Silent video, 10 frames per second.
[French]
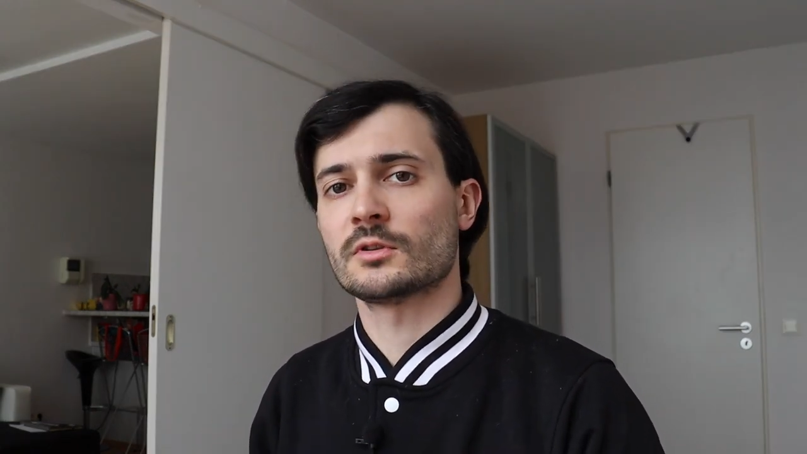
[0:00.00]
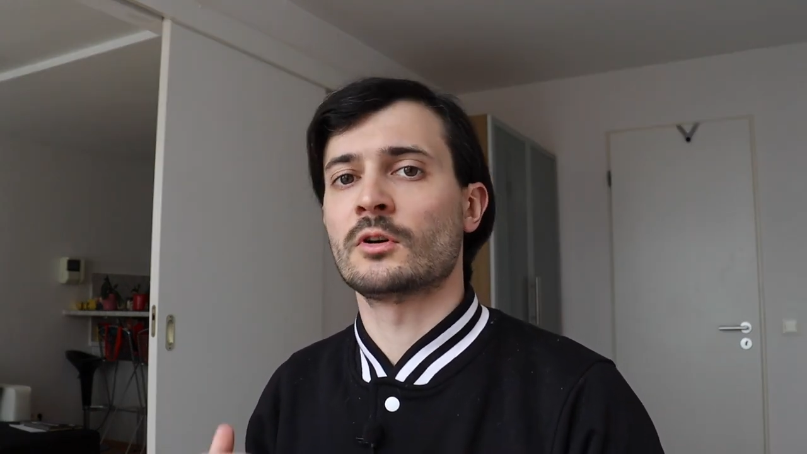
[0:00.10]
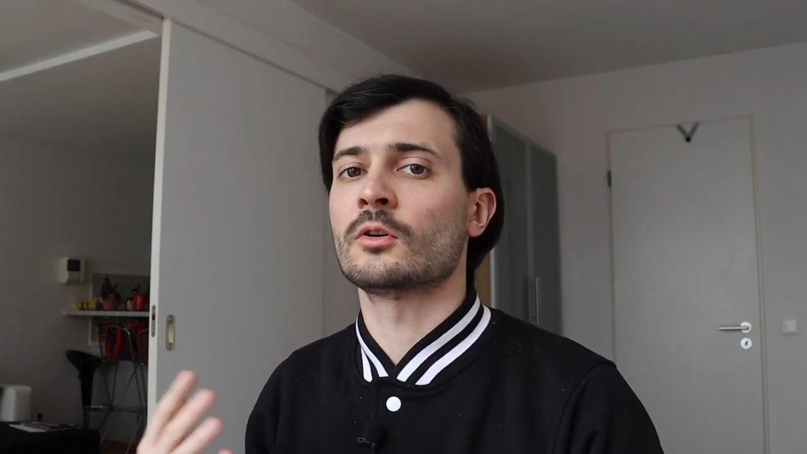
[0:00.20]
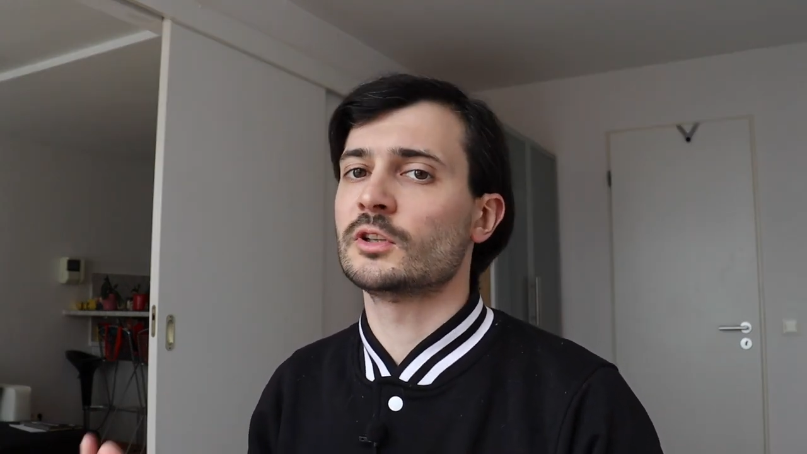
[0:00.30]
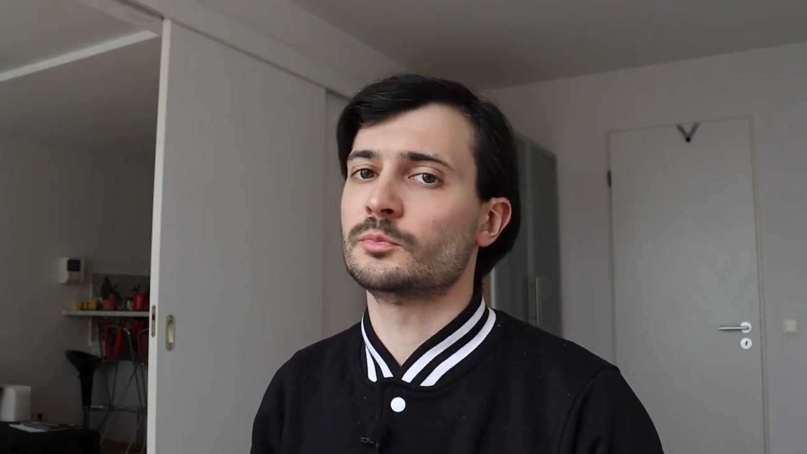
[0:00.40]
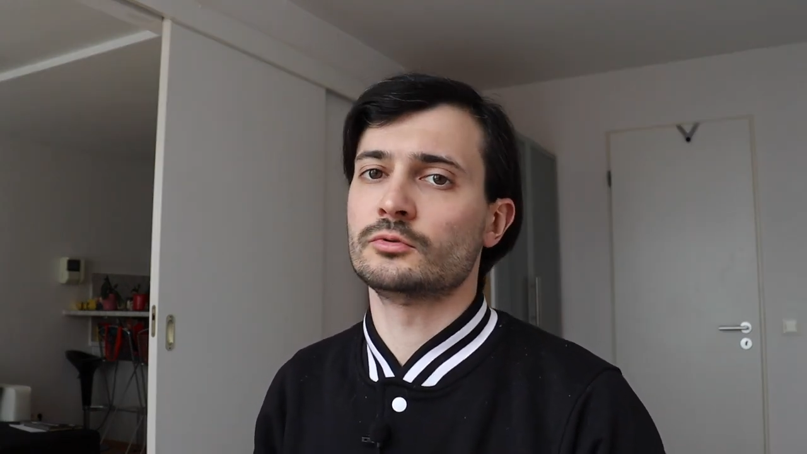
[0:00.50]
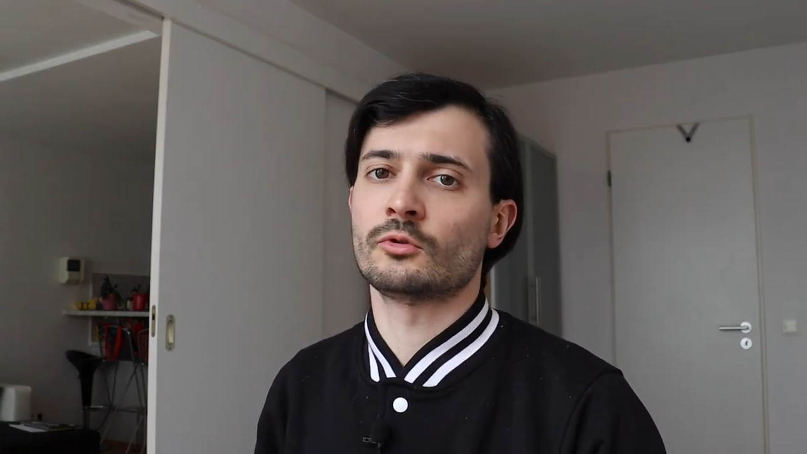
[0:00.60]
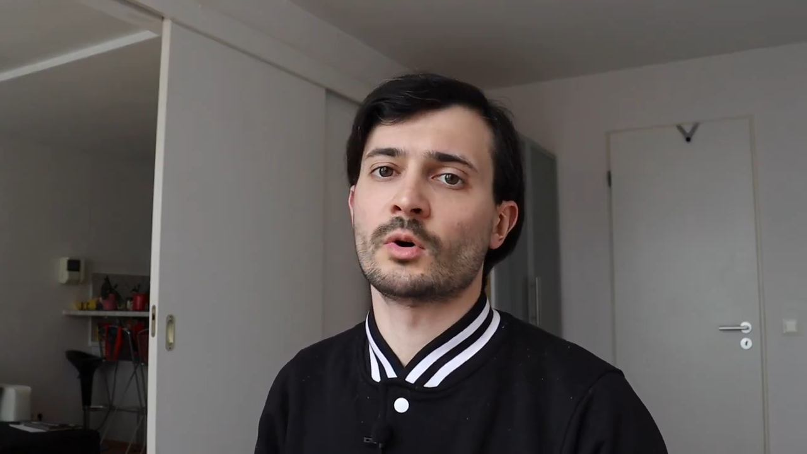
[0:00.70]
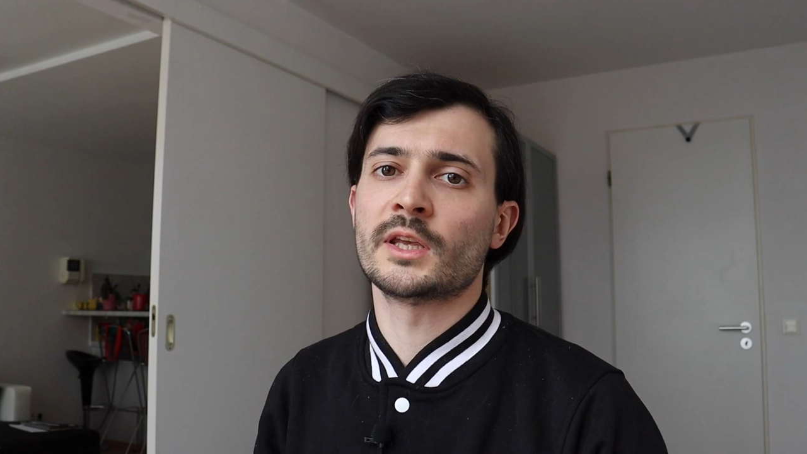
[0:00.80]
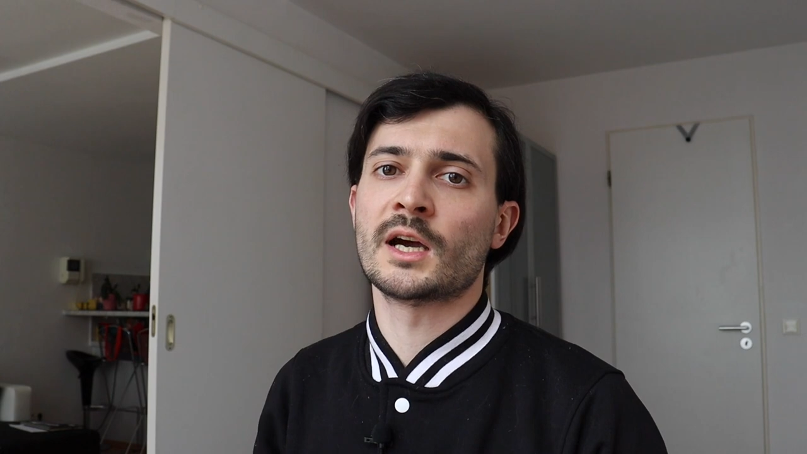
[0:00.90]
grande épouse
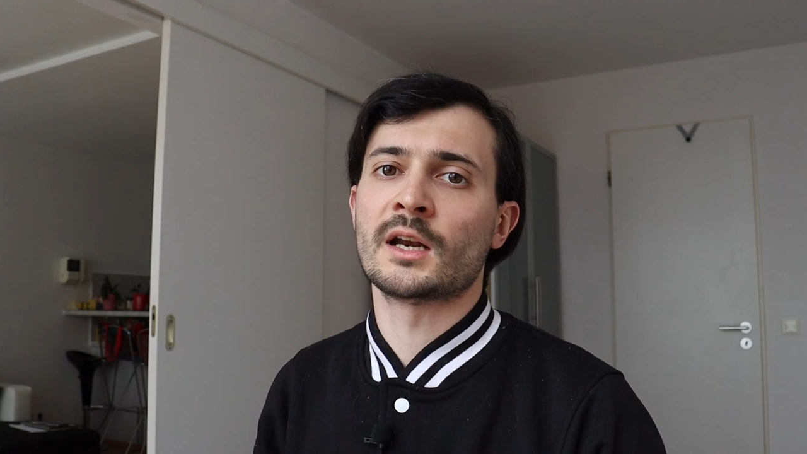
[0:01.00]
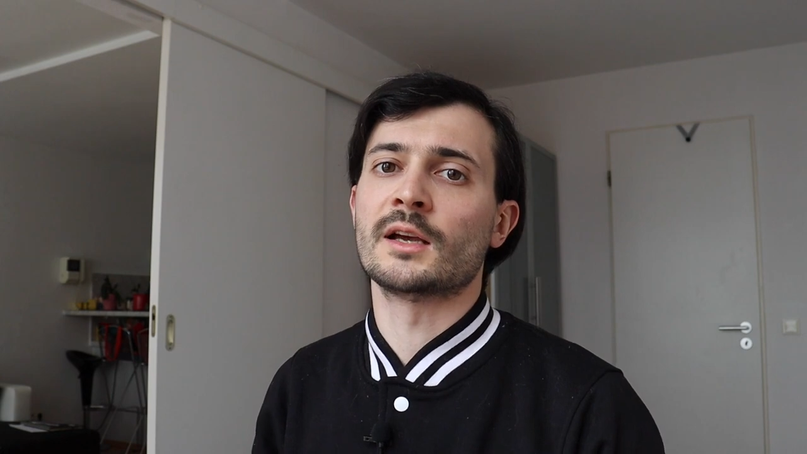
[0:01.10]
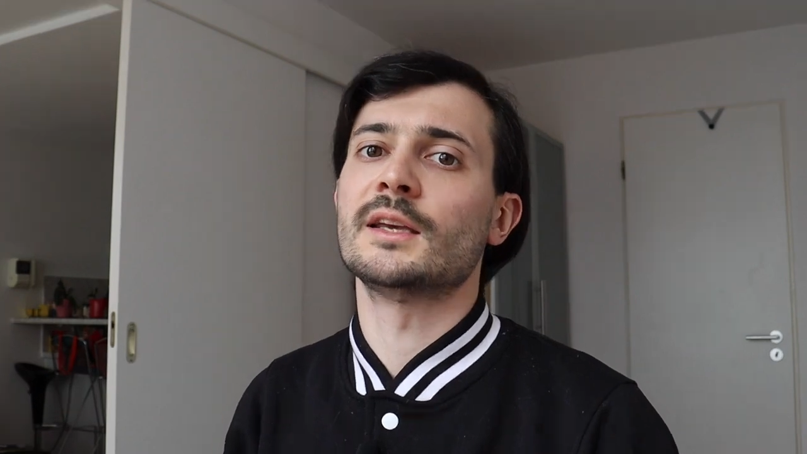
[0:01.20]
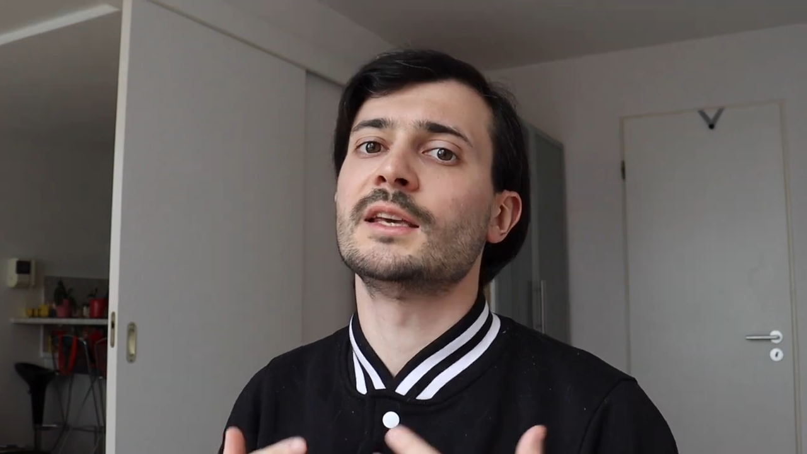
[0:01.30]
royale